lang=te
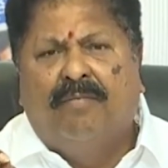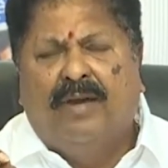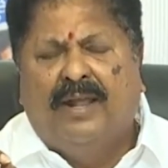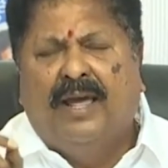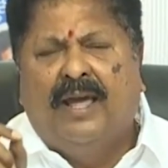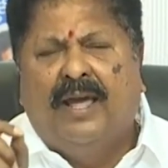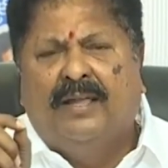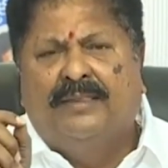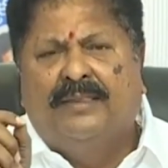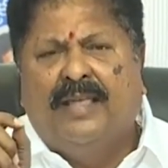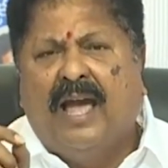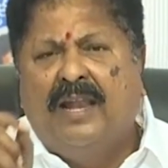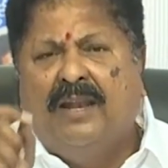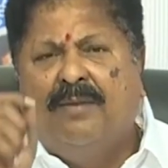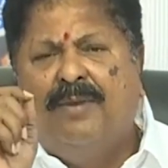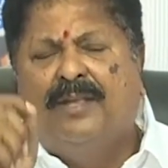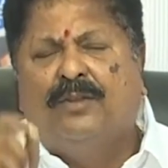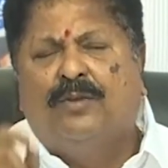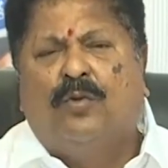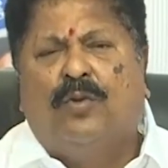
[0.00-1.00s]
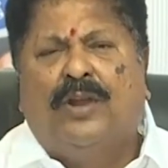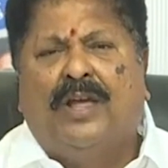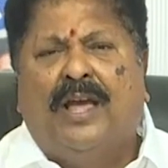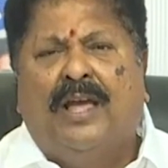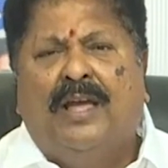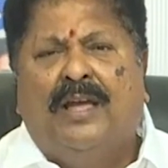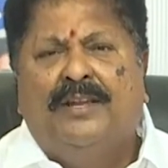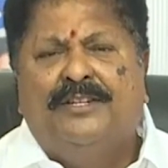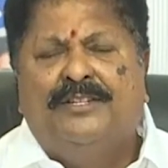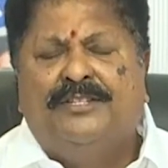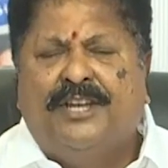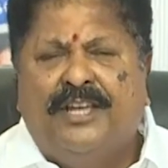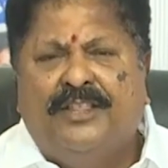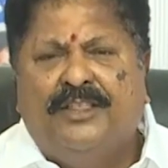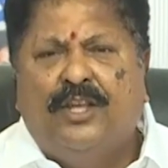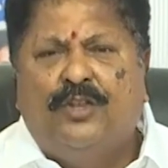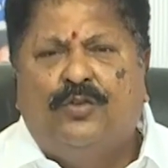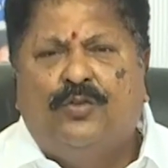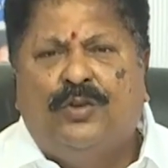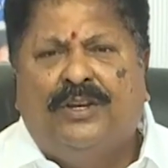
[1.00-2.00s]
మన దాని మీద కూడా
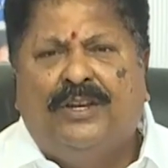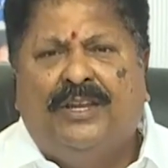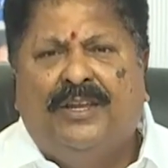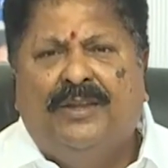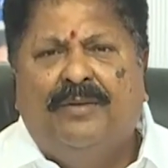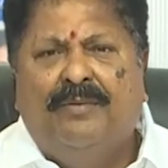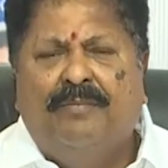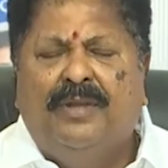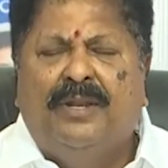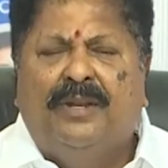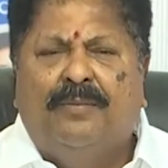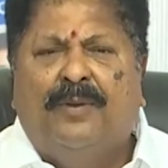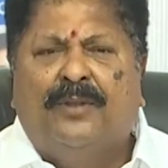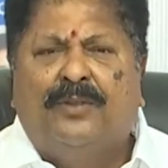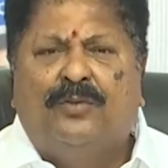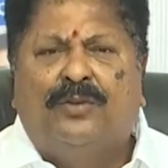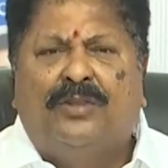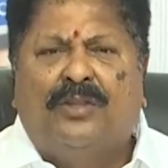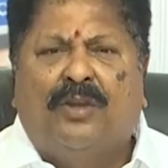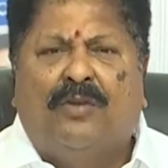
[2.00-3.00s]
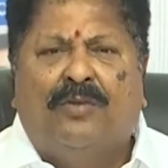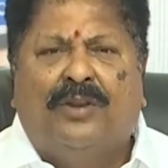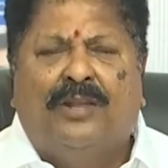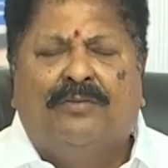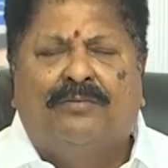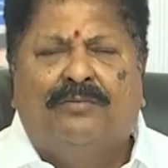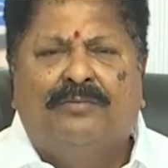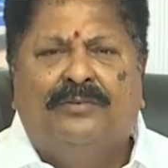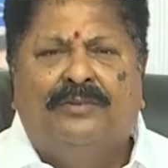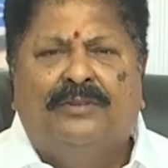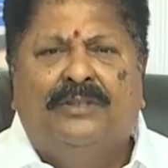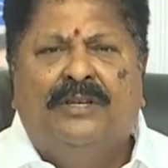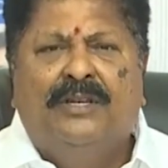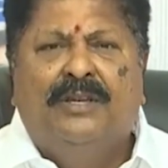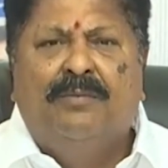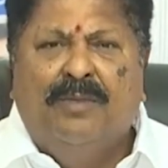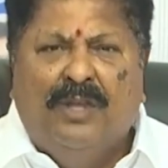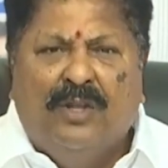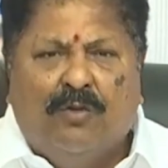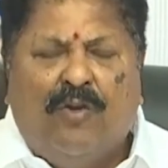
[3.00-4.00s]
స్టేజ్ తెచ్చుకుని మీరు బతుకుతూ ఉన్నారు
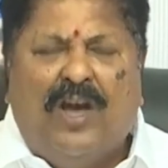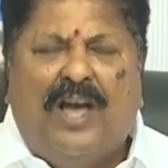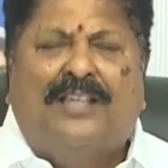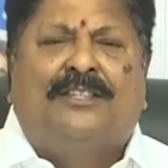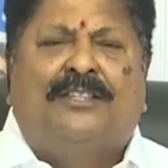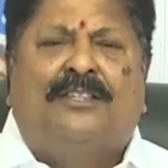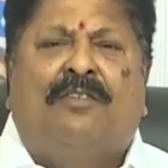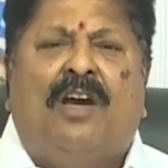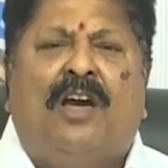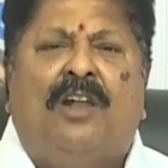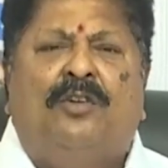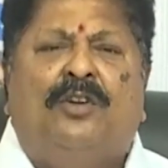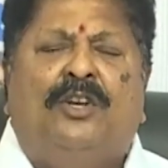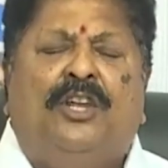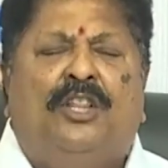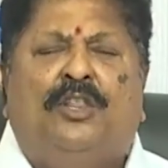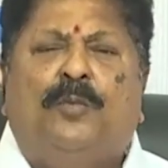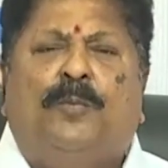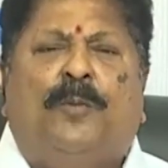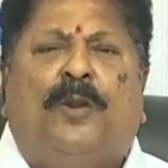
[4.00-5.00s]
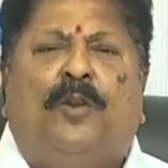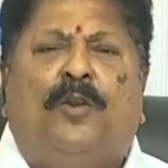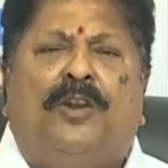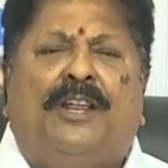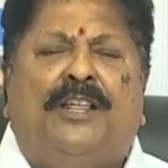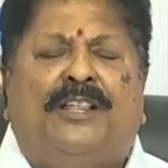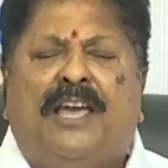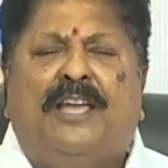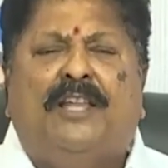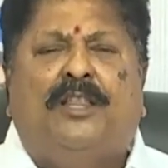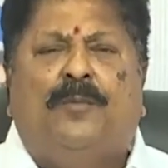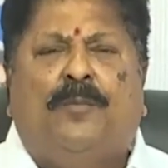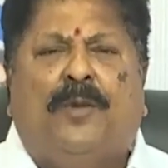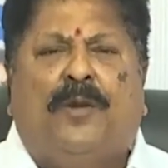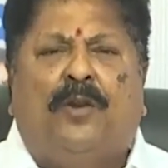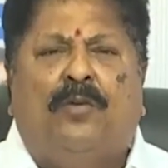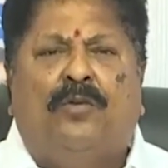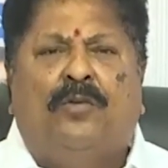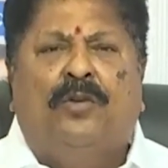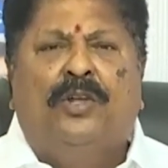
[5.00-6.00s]
మీరు వాస్తవాలు నీతి పనులు నిజాయితీ
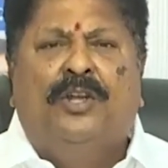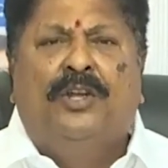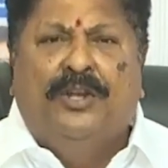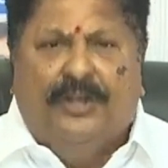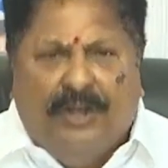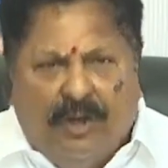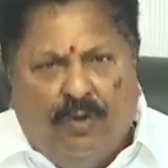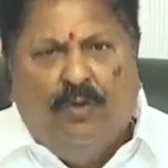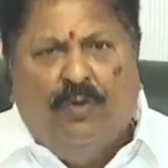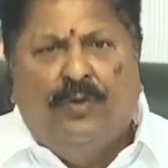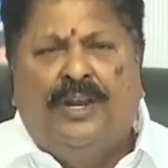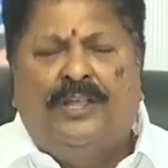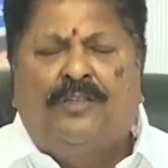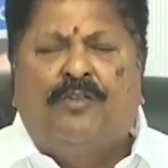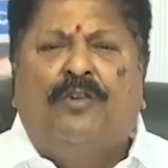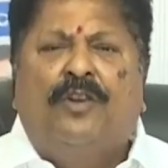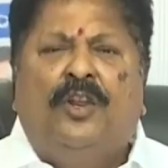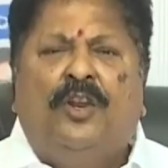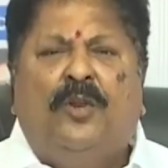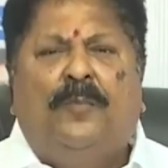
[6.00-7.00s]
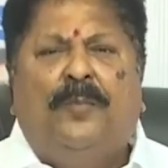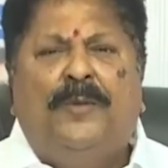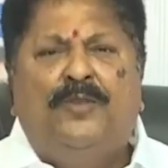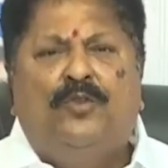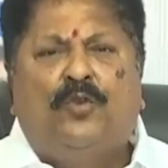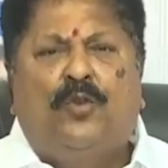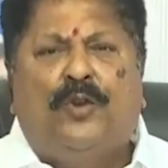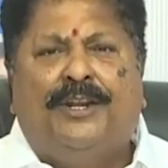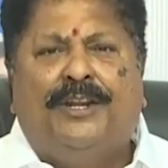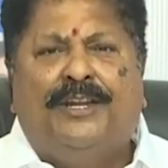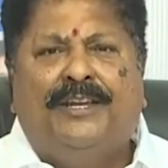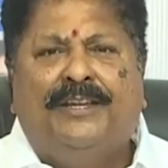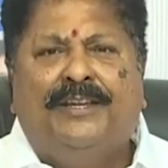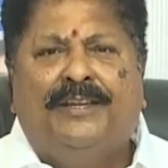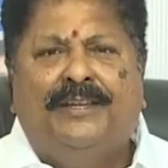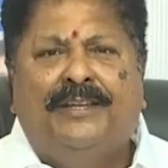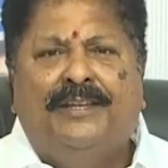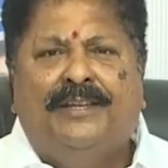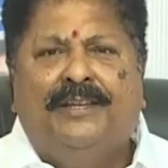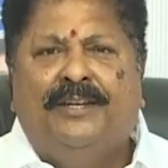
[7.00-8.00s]
పనులు నిజ నిజం నిరూపించుకోండి
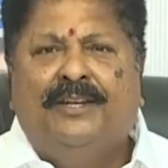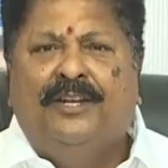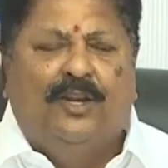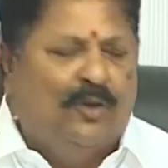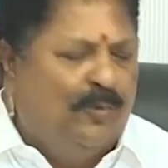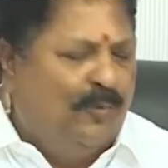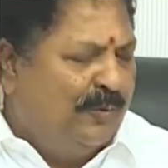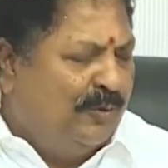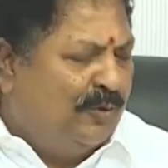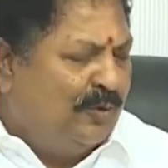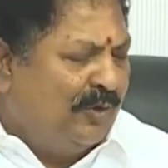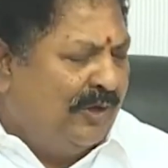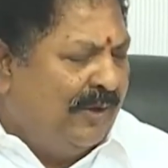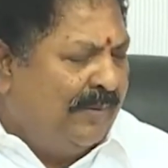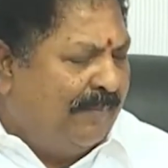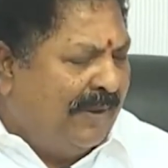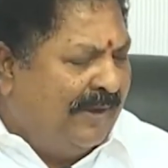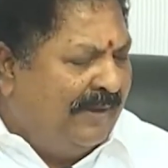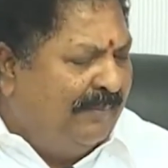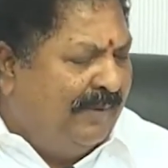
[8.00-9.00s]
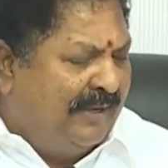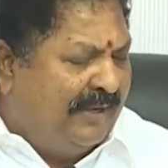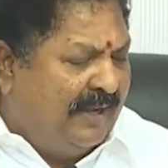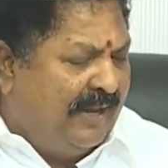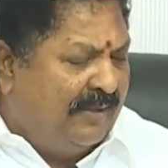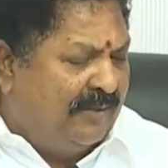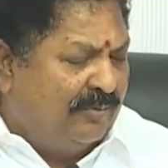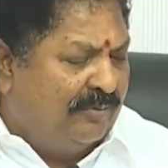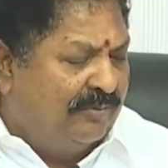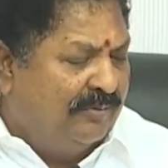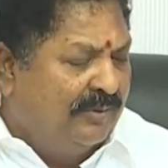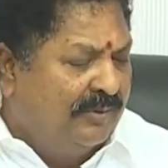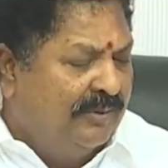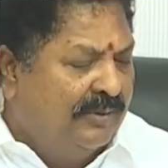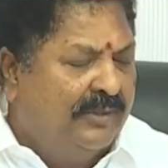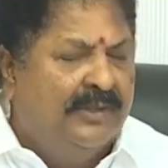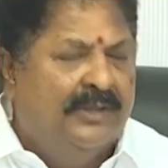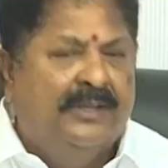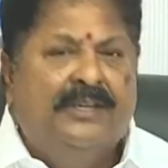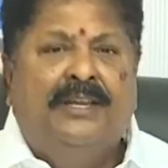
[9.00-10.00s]
నిరూపించుకునే పని మీకు లేదు
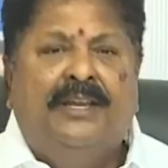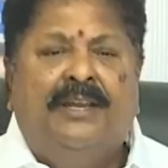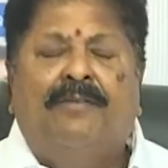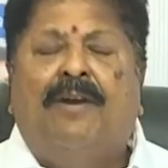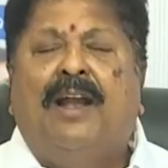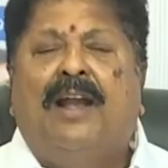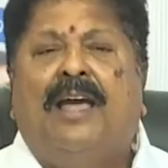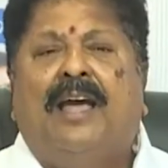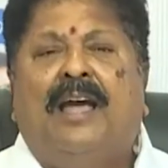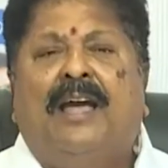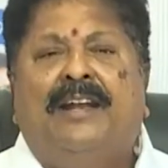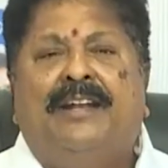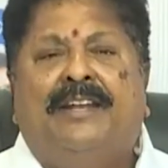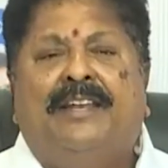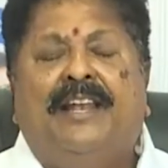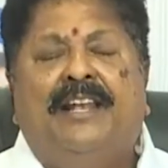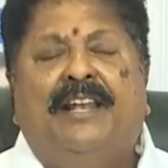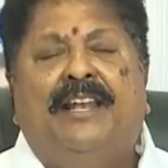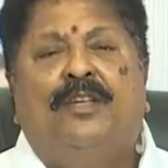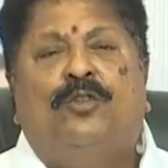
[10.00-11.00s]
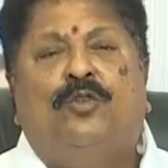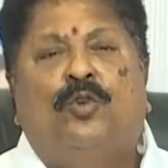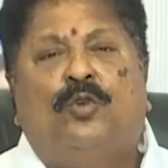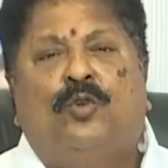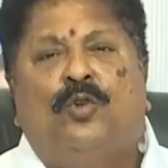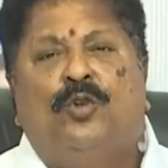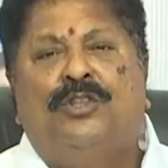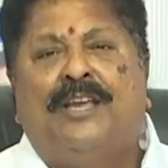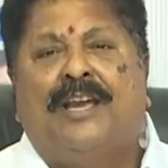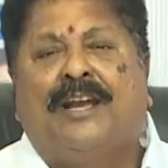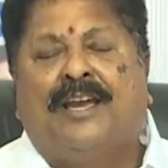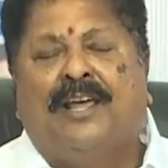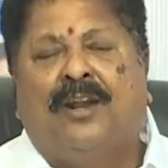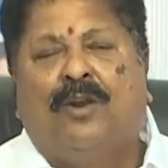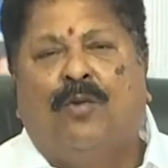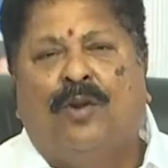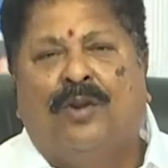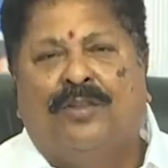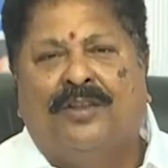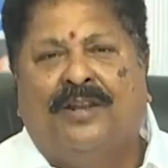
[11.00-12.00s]
ఇవాళ ఢిల్లీ చుట్టూ
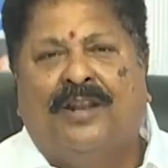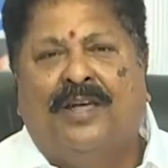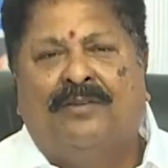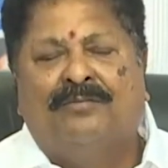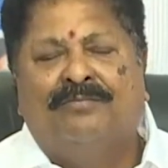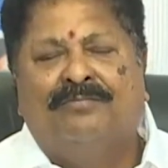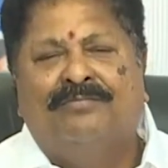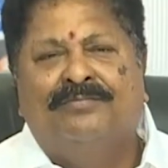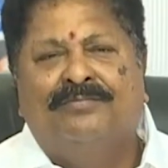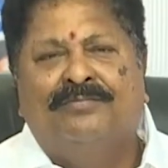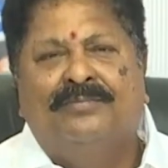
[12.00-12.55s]
చక్కర్లు కొడుతున్నారు